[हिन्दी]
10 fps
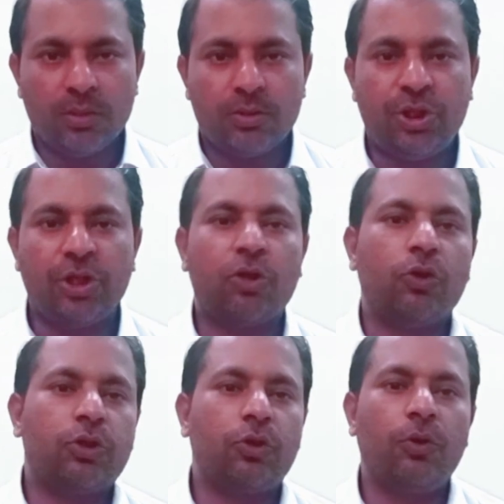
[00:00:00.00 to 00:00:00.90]
जी तो
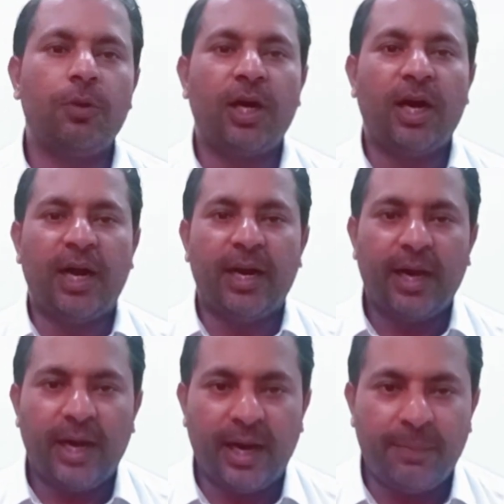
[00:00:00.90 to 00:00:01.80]
दोस्तों
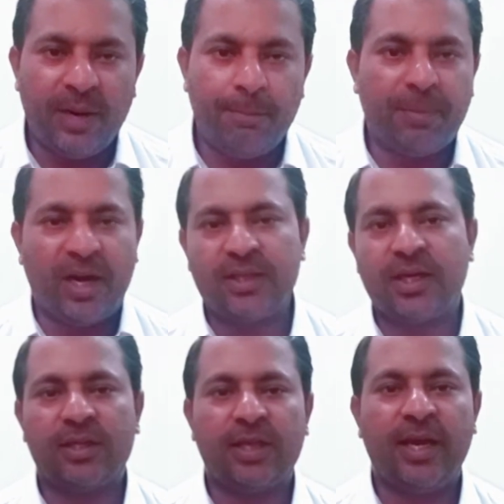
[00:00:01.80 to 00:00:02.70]
अब हम बात
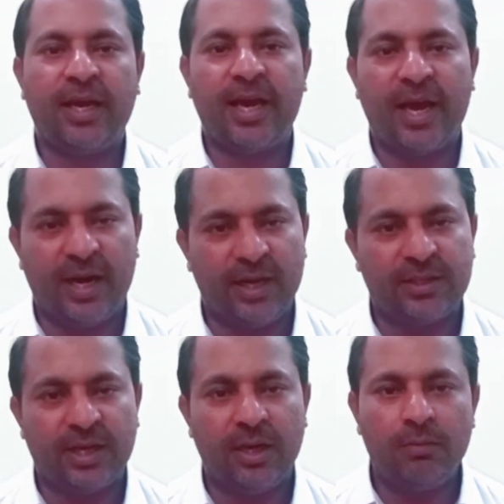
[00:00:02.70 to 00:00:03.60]
करते हैं कि
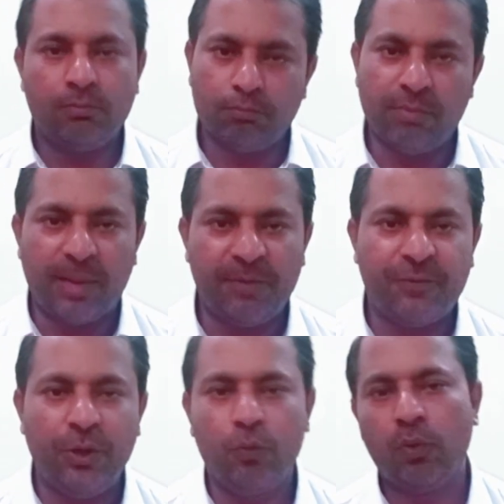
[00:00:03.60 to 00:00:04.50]
आजकल मैं भी
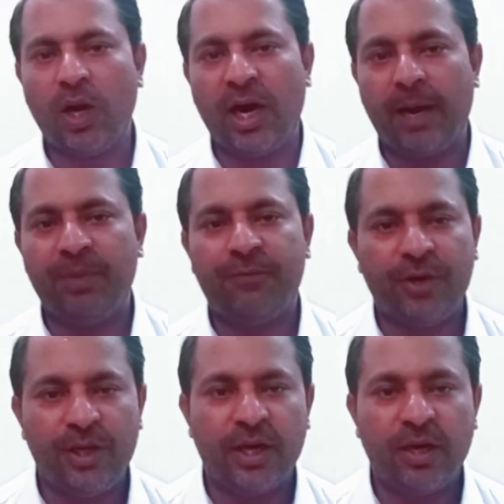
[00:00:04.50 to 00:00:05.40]
फ्री हूं आप भी
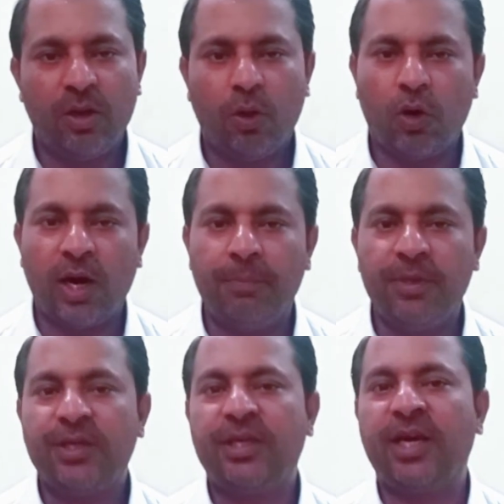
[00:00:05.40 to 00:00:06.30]
फ्री हैं और
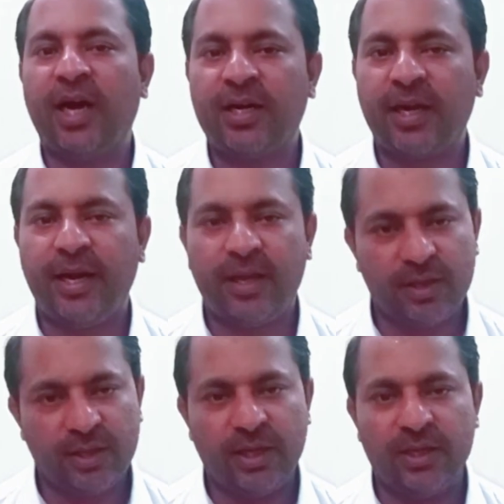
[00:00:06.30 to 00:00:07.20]
हम क्या करें
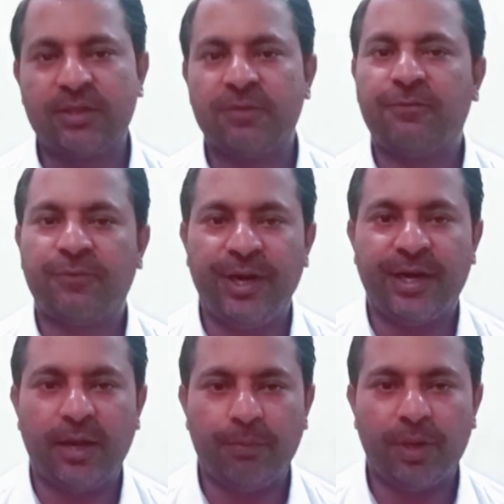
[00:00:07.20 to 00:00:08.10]
इस फ्री
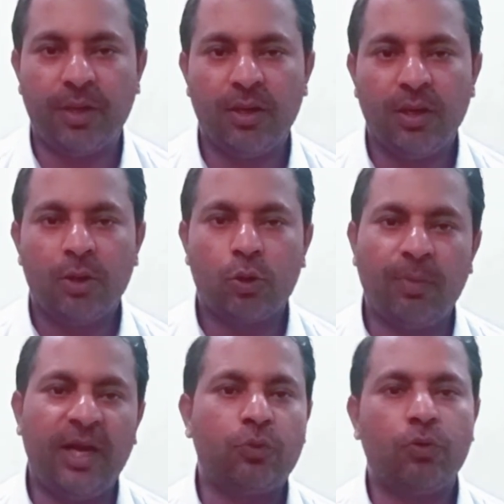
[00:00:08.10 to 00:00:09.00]
टाइम में तो
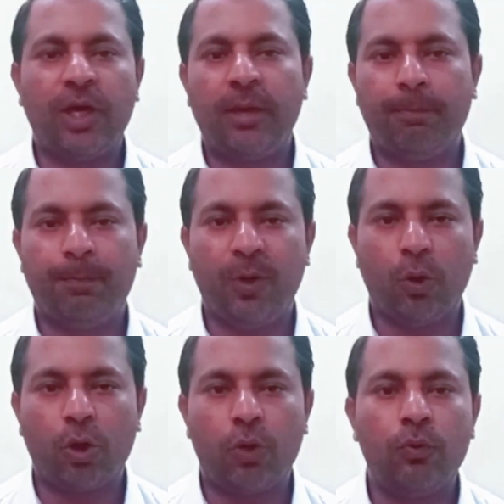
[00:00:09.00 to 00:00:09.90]
मैं चूंकि
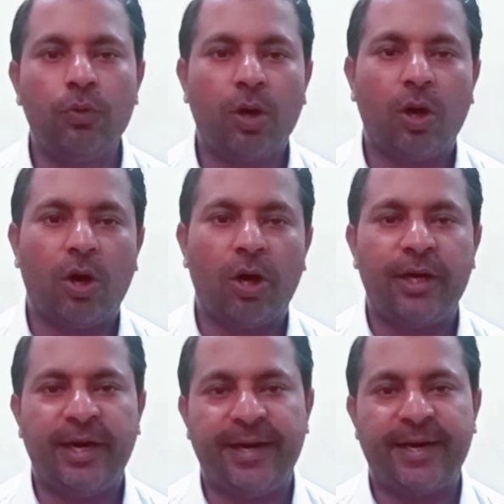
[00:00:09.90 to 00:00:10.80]
ब्लॉगर हूं
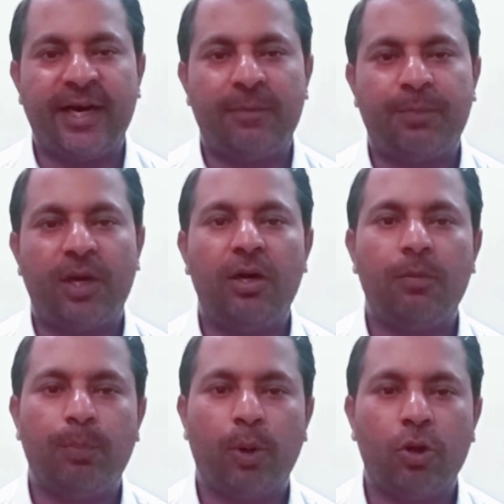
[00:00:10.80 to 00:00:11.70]
और इंटरनेट पर
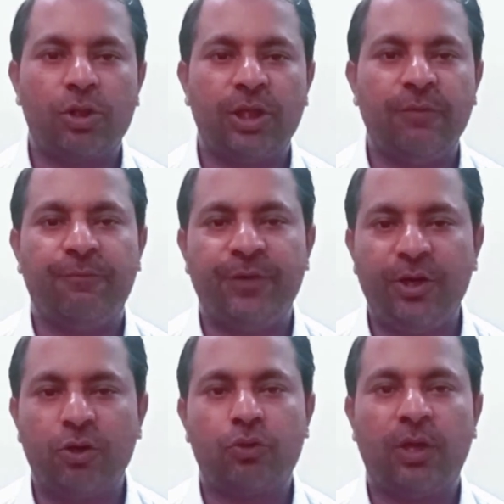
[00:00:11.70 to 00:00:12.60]
बहुत सी
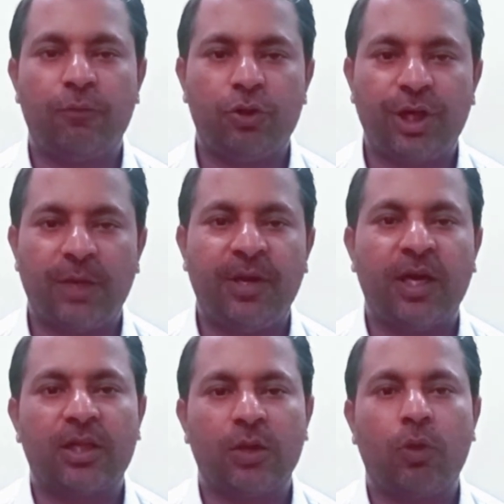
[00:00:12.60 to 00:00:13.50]
वीडियोस जो है वो शेयर भी
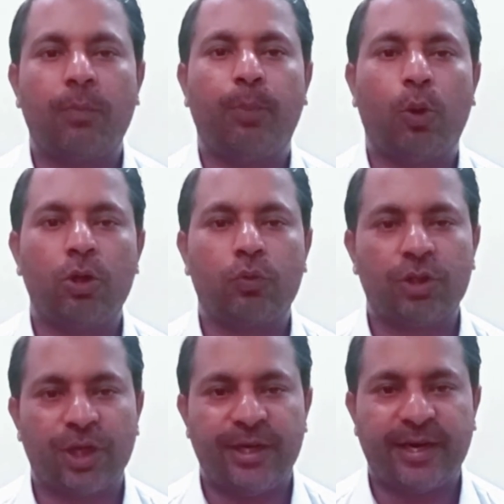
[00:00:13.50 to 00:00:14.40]
करता हूं और बहुत
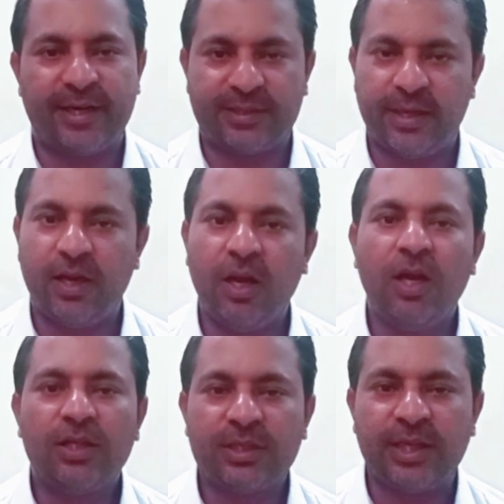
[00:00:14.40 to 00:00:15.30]
कुछ इंटरनेट से
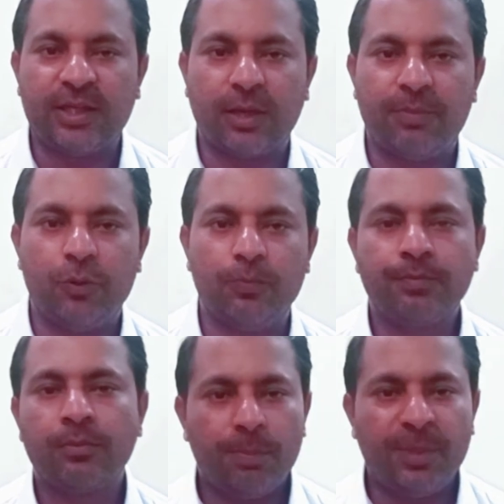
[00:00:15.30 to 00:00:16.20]
सीखता भी हूं
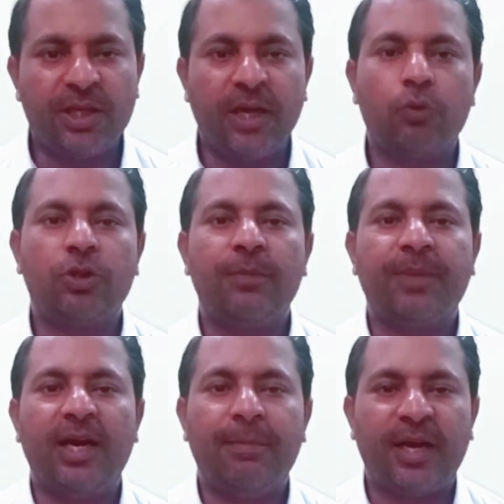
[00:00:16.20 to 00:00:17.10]
पिछले कुछ दिन
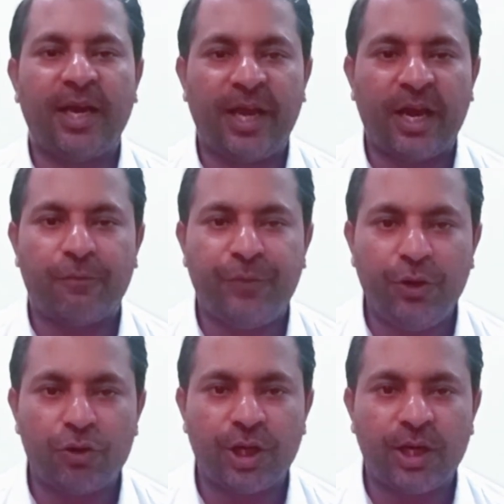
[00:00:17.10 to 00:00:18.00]
पहले मैंने एक
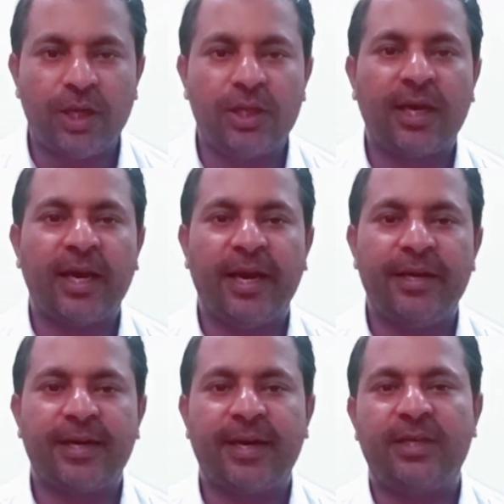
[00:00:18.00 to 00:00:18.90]
वीडियो शेयर की थी कि
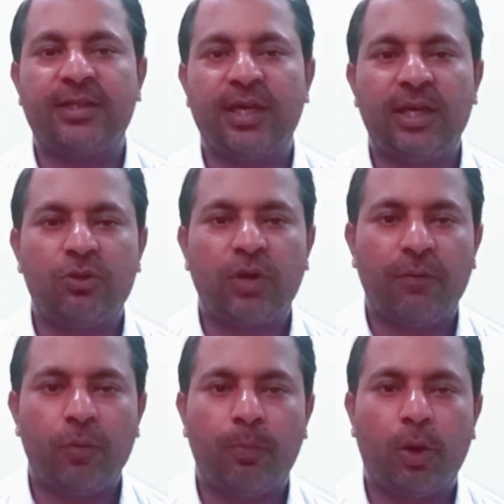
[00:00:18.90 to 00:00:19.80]
इंटरनेट से जो है
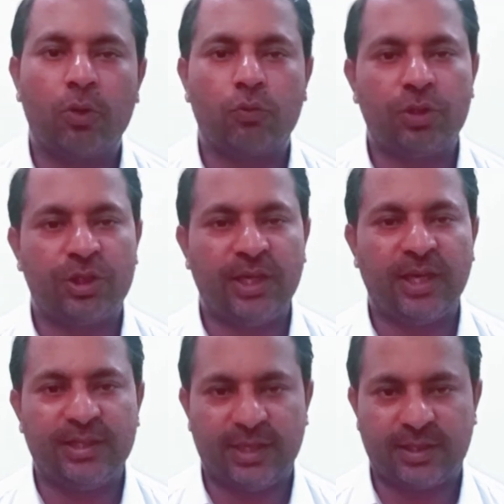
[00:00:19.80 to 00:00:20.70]
वो बहुत कुछ
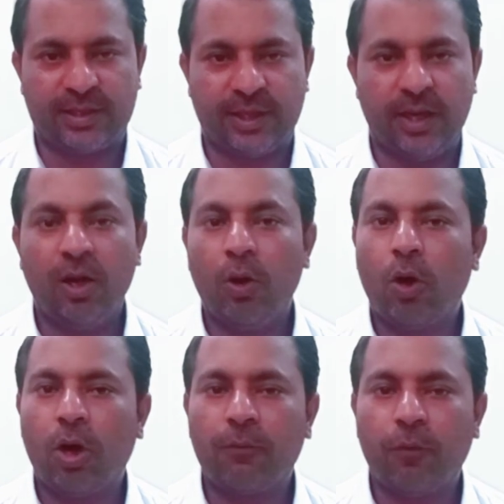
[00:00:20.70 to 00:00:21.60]
सीखा जा सकता है
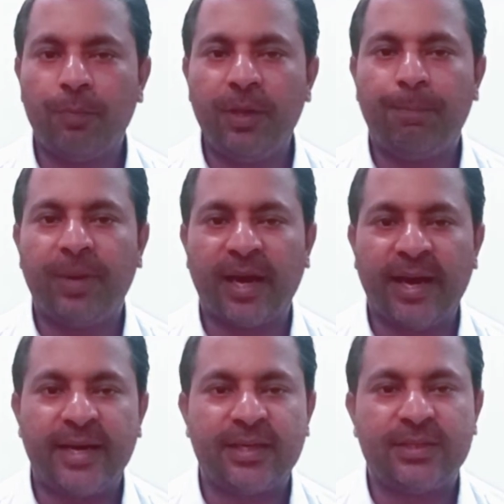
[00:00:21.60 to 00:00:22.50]
और वो भी
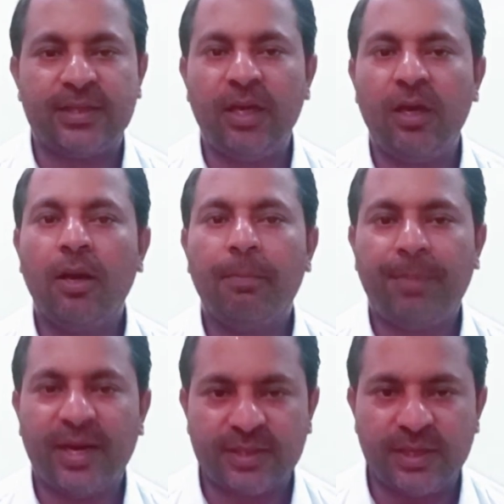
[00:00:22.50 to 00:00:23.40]
बगैर किसी
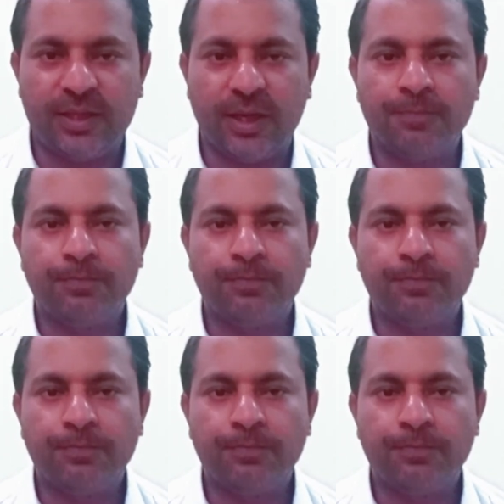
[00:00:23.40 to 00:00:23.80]
पैसे दिए